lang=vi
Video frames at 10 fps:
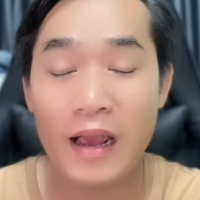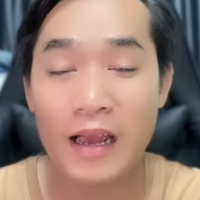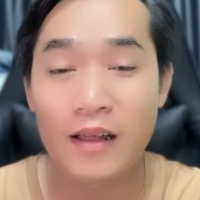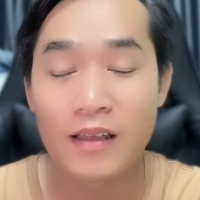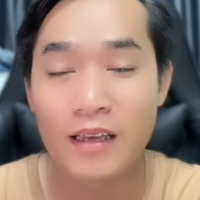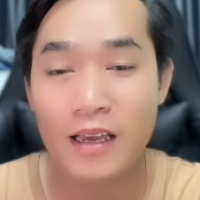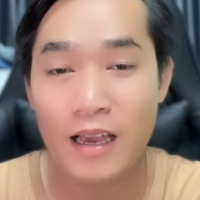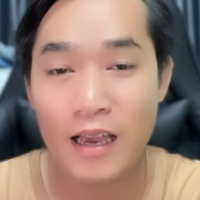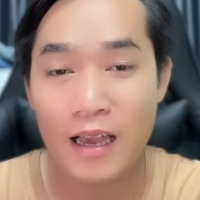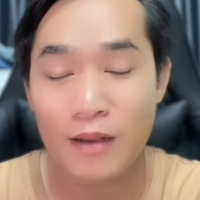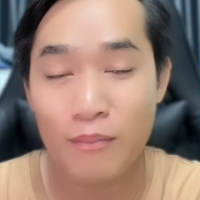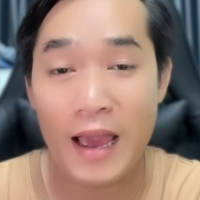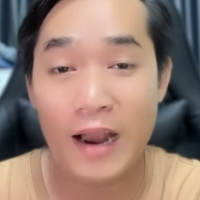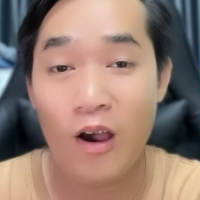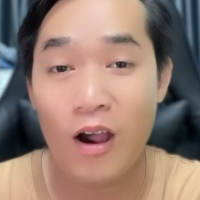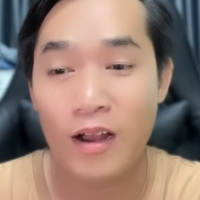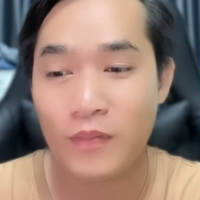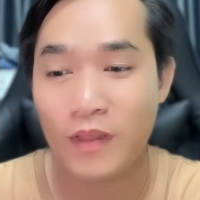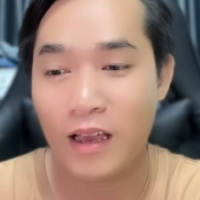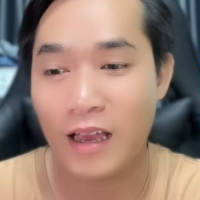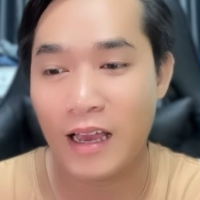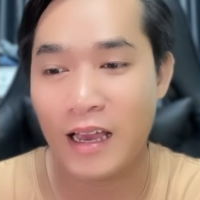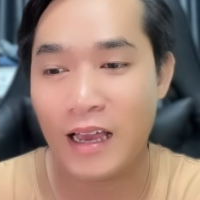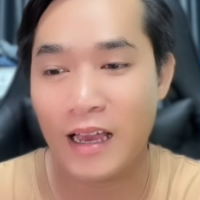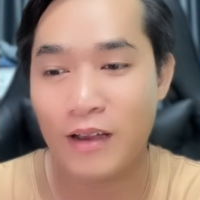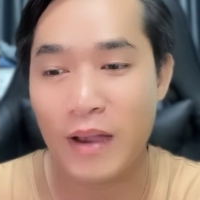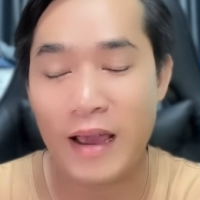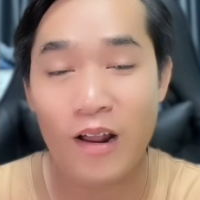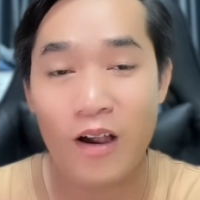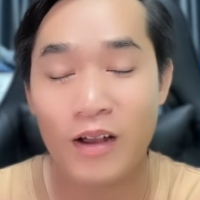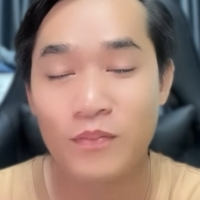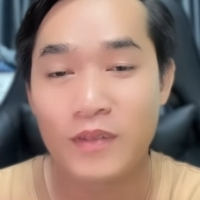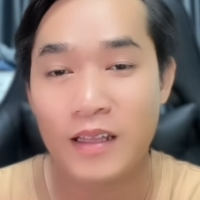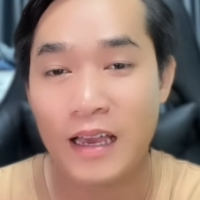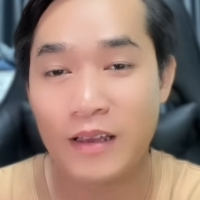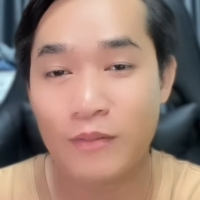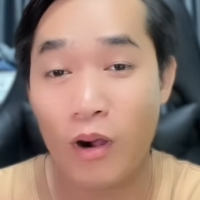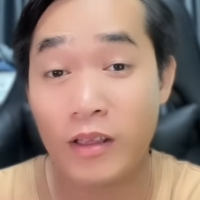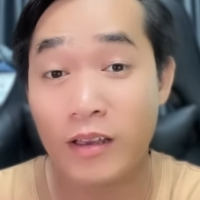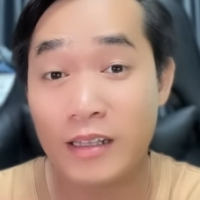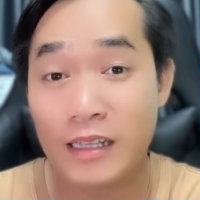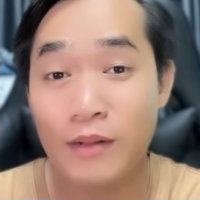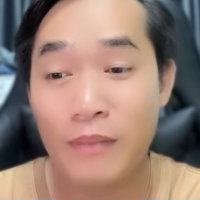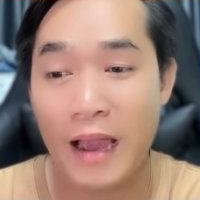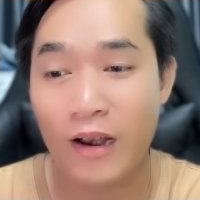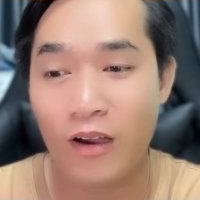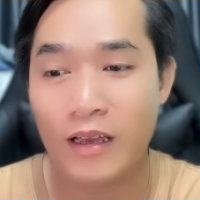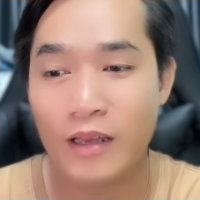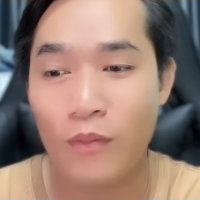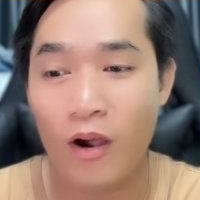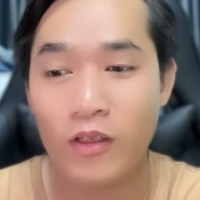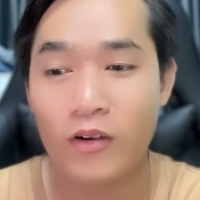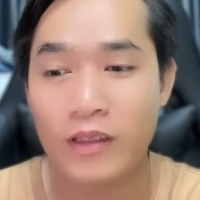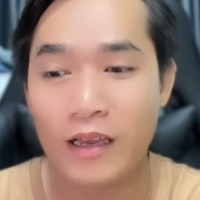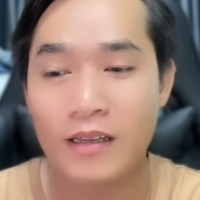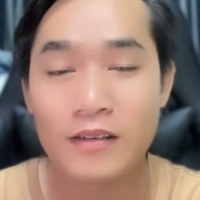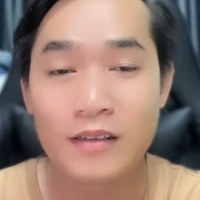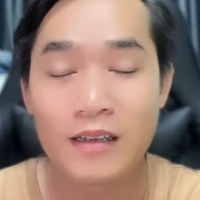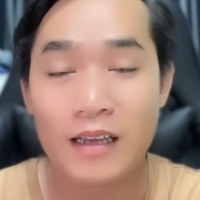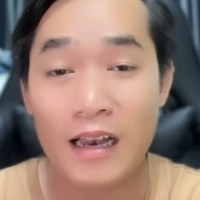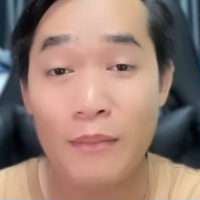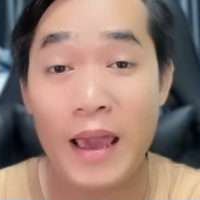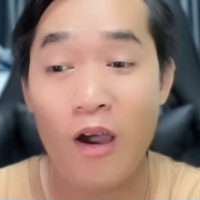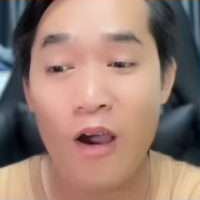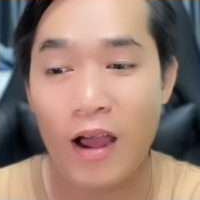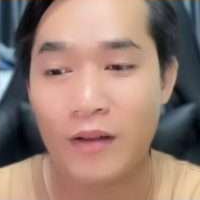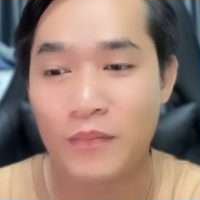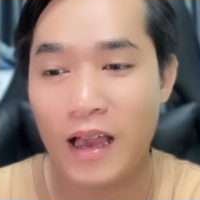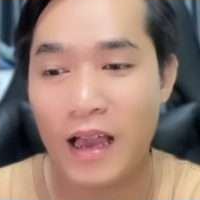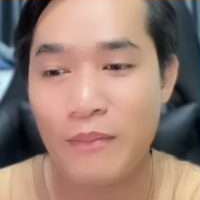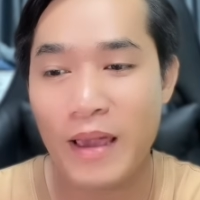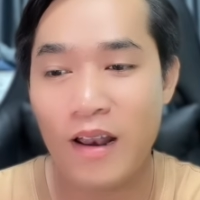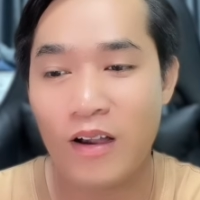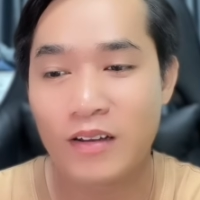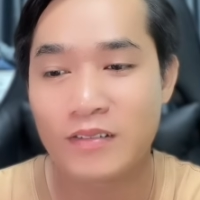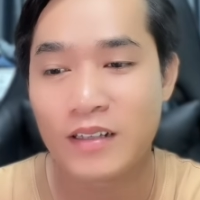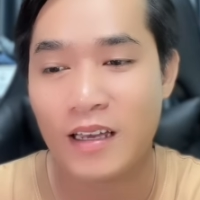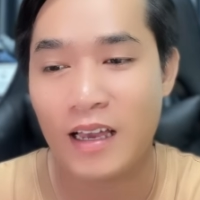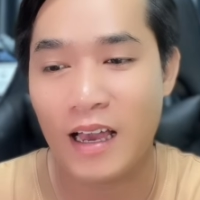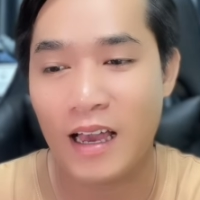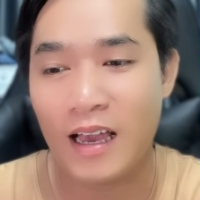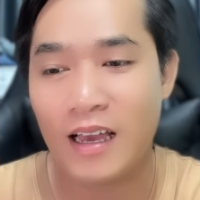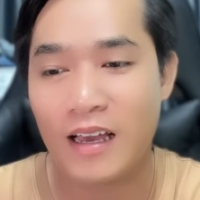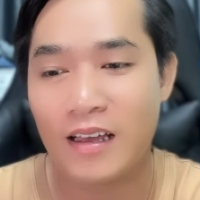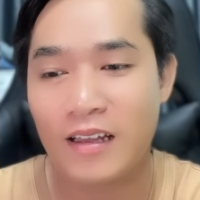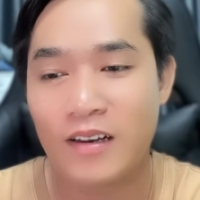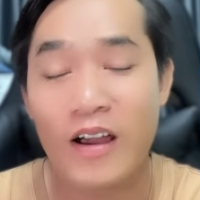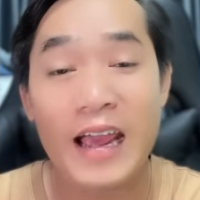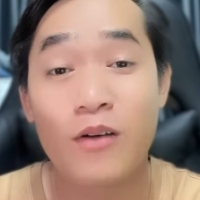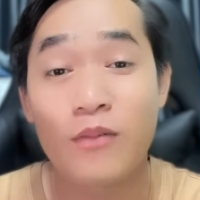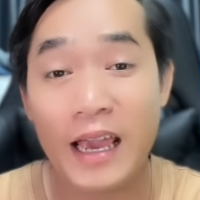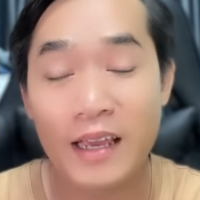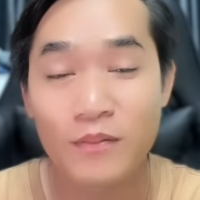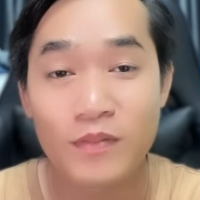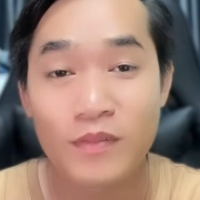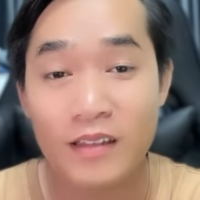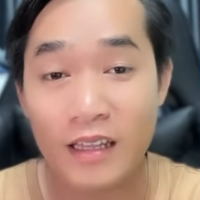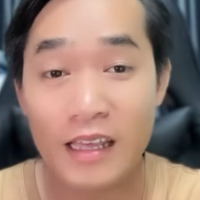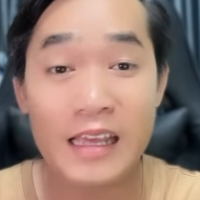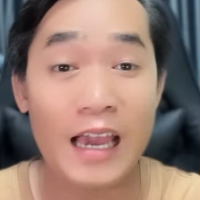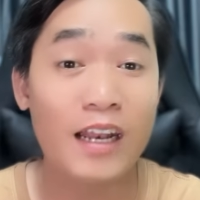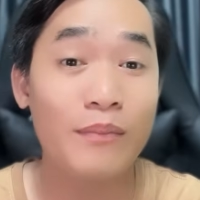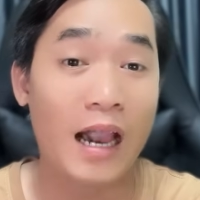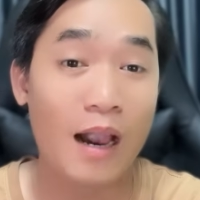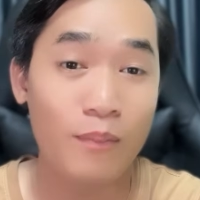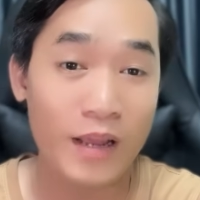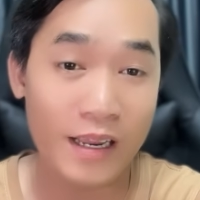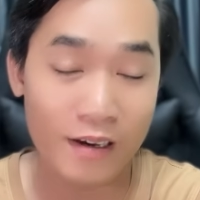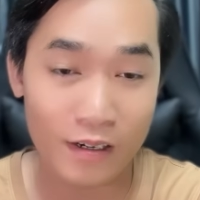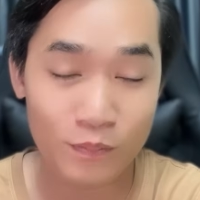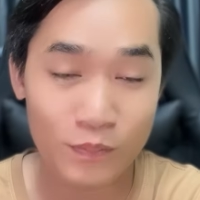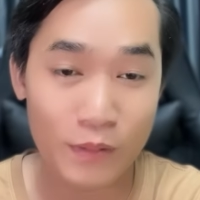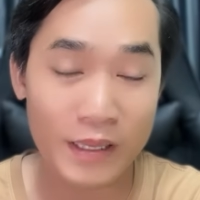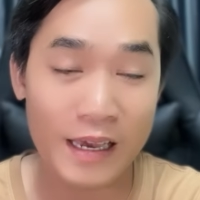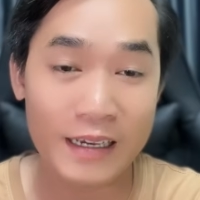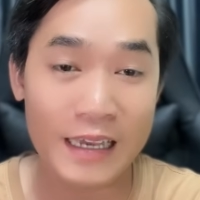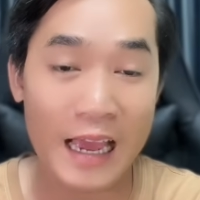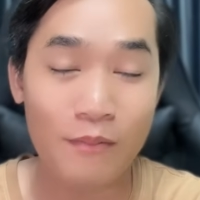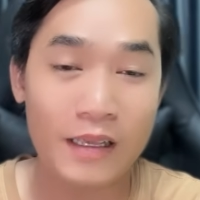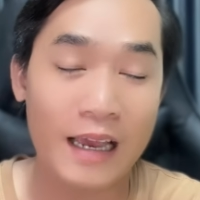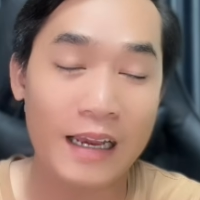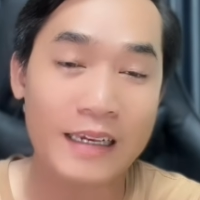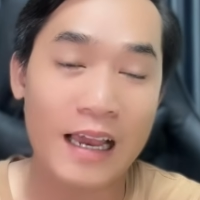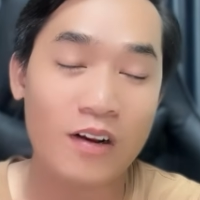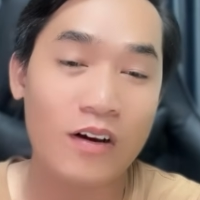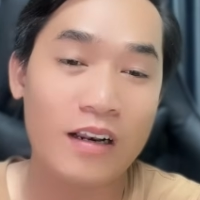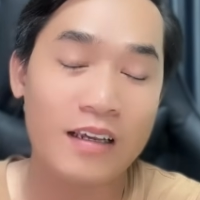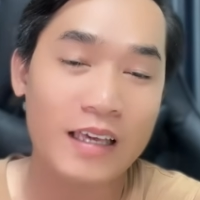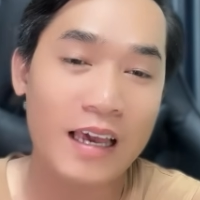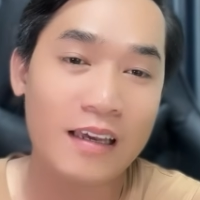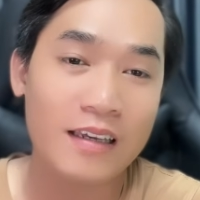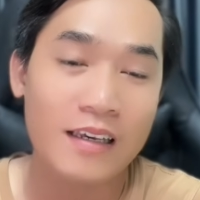mà à, mà nó à, mà nó hay bỏ những cái chữ mà nó thì bỏ vô chữ là bé lon à, bé lon à, nó hát không hay thì như vậy nó mới hợp lý được chứ bây giờ cắt mà vẫn cắt gọi là cắt